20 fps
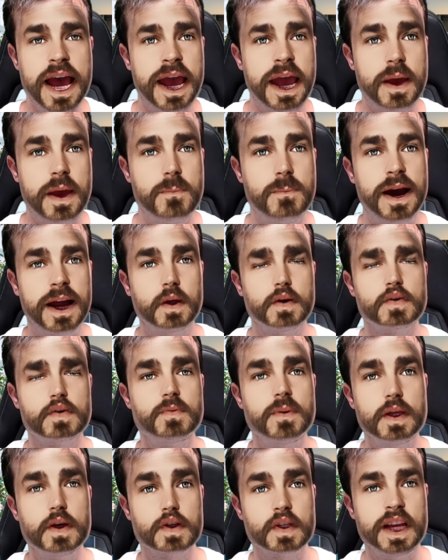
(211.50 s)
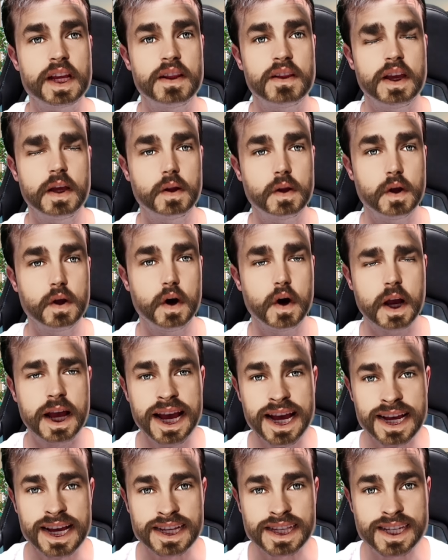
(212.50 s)
en varios vídeos en TikTok,
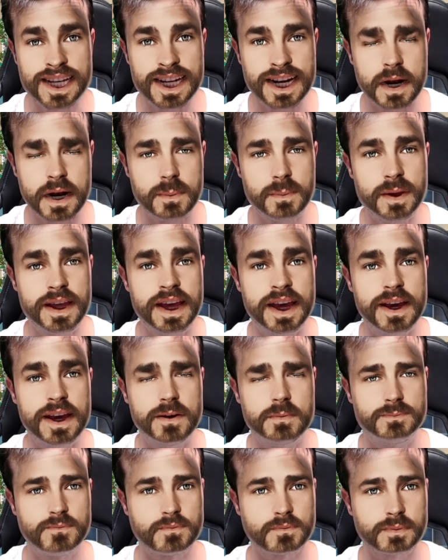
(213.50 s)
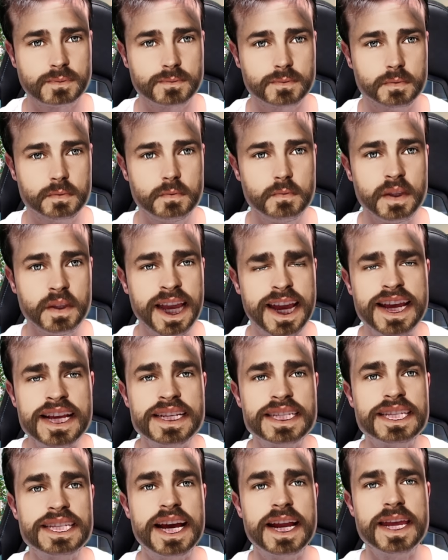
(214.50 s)
Gerard Piqué
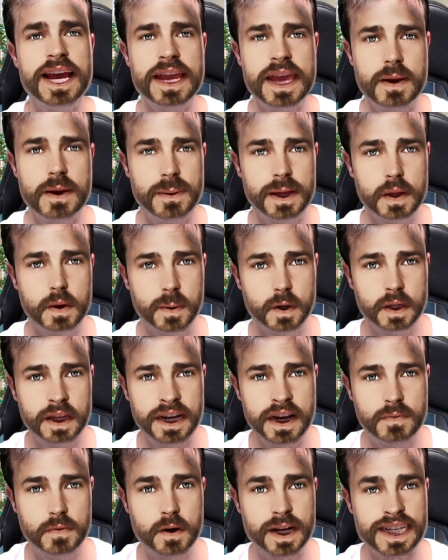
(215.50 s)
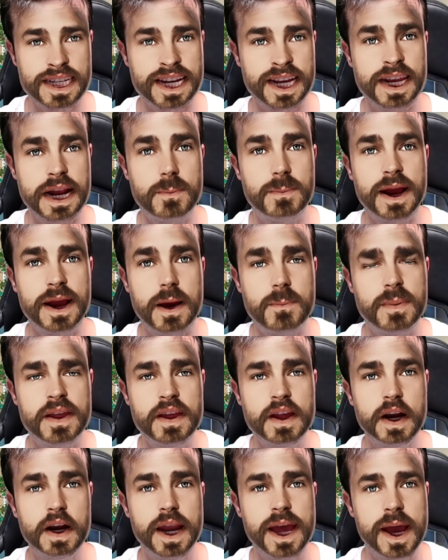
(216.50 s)
estaría llamando por teléfono a Shakira para
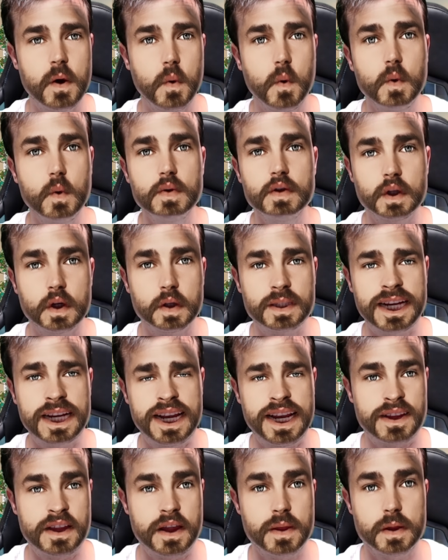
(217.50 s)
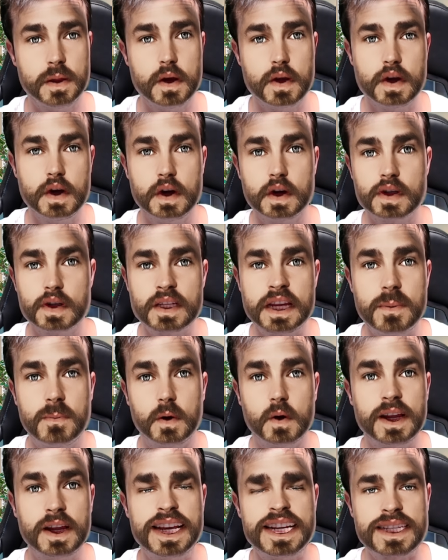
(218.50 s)
pedirle un total, atención, yo no sé
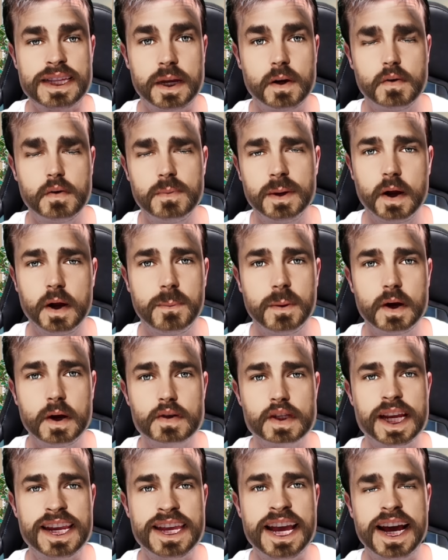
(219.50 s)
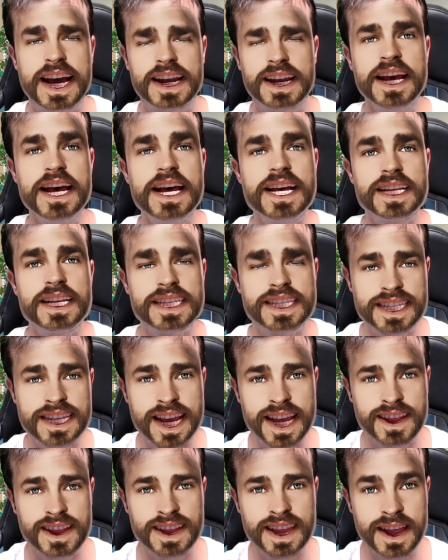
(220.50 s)
por qué este número, pero serían
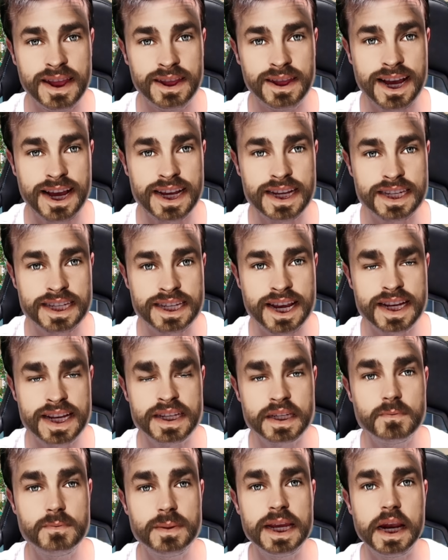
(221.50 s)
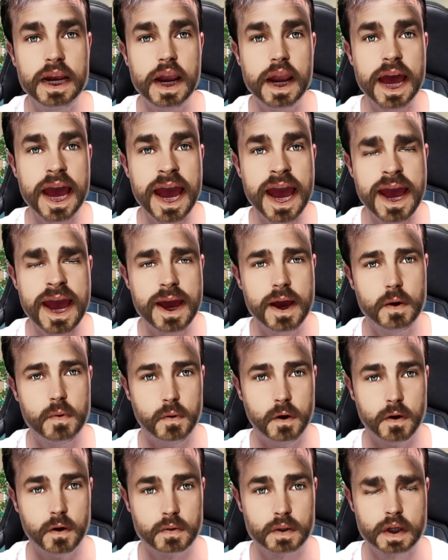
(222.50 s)
76.000
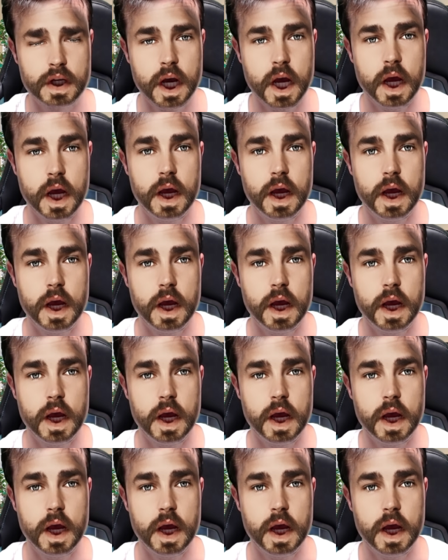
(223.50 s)
euros.